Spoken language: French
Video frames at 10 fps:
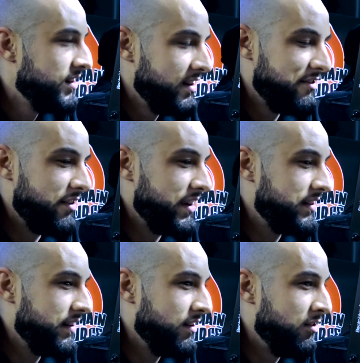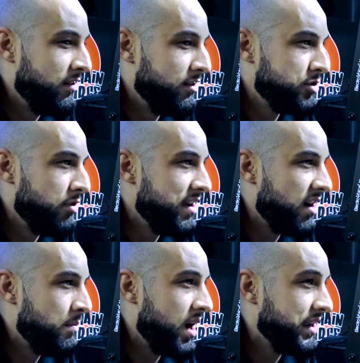Fait que euh, je voyais
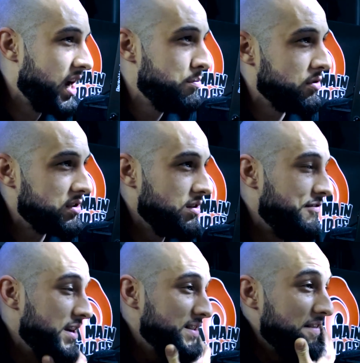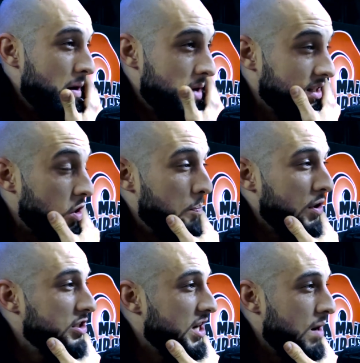vraiment un grand pour ça. Fait que c'est vraiment c'est un pas
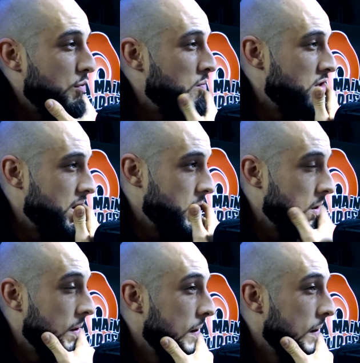de géant pour moi là.